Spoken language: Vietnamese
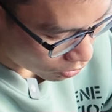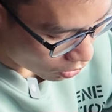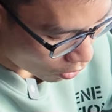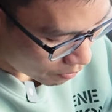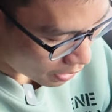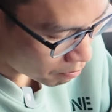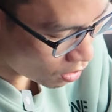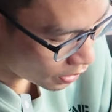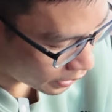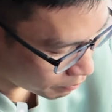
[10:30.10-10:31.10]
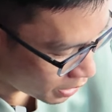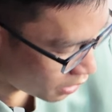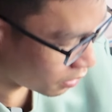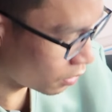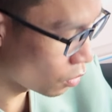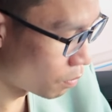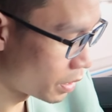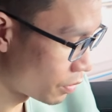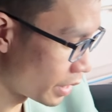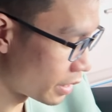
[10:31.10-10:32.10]
cũng được ốp carbon anh em nhá. Cái cụm
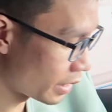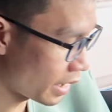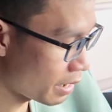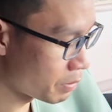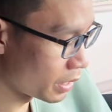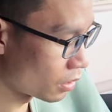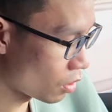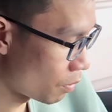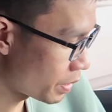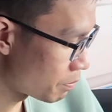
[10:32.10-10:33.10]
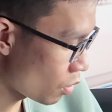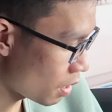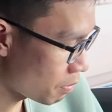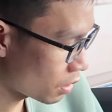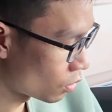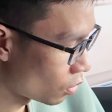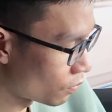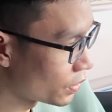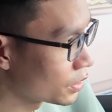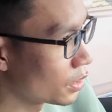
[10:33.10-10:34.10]
điều khiển này hai bên được ốp kim loại mạ
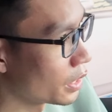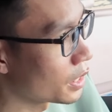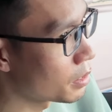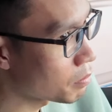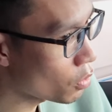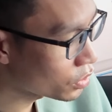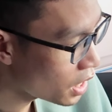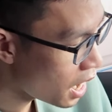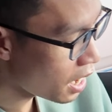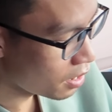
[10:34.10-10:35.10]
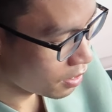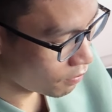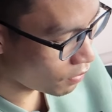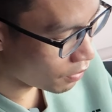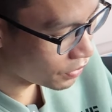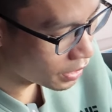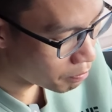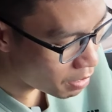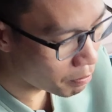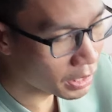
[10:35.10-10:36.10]
chrome, phía dưới thì được bọc da và
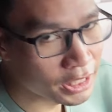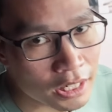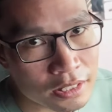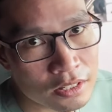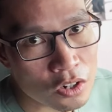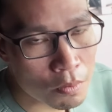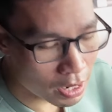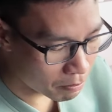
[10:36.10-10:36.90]
phía bề mặt trên thì được ốp